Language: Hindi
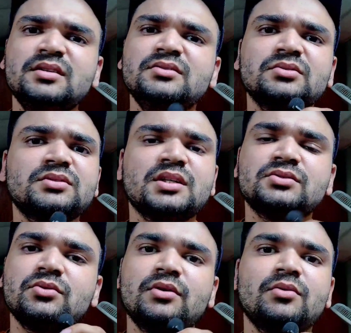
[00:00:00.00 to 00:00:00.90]

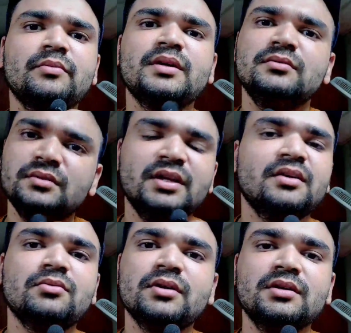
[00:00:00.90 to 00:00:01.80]
300-400 करोड़ में
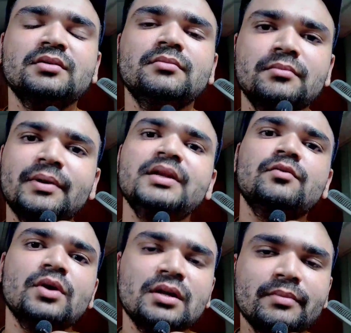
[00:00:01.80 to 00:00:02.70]
ढेर हो गई भले
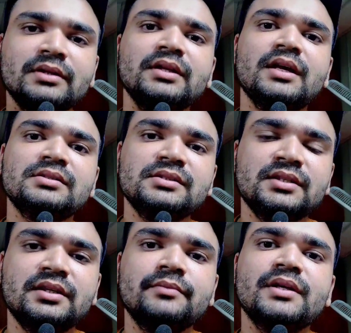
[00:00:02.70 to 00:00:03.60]
वो अलग बात है लाल सिंह
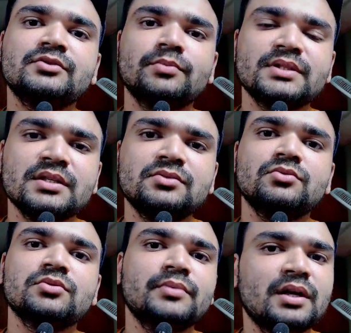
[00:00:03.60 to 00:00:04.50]
चड्डा भी
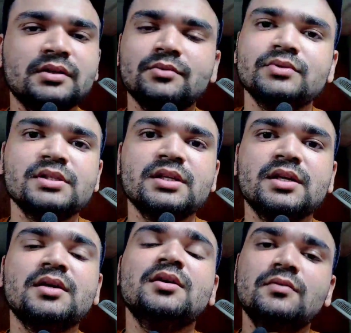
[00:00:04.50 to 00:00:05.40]
150-200 में ख़त्म हो जाएगी
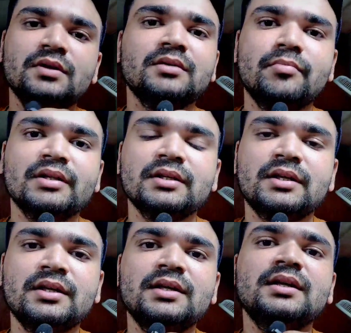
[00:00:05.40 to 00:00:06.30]
वो अलग बात है
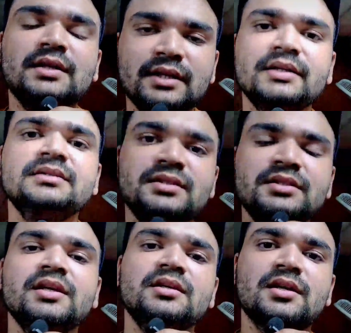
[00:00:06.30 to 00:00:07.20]
लेकिन
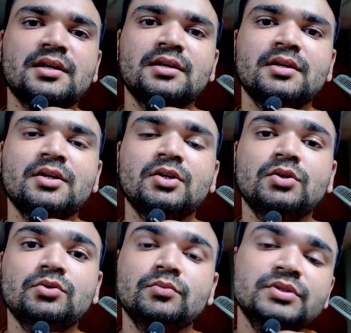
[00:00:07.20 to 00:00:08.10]
सीन यही है
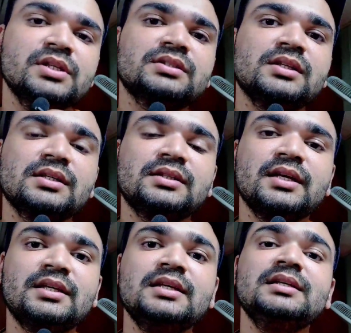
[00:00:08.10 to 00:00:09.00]
तो मुझे ऐसा
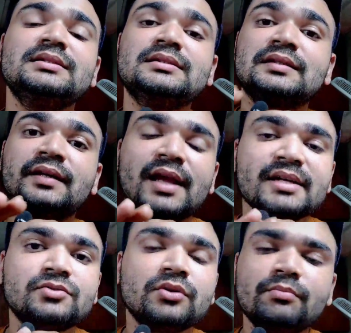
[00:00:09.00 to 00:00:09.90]
लगता है कि
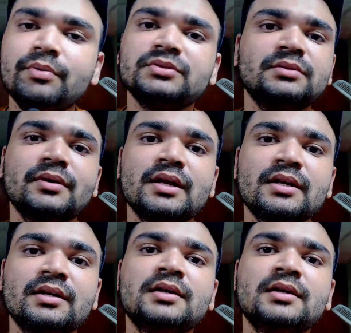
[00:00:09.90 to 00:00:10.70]
क्लैश तो इम्पॉसिबल है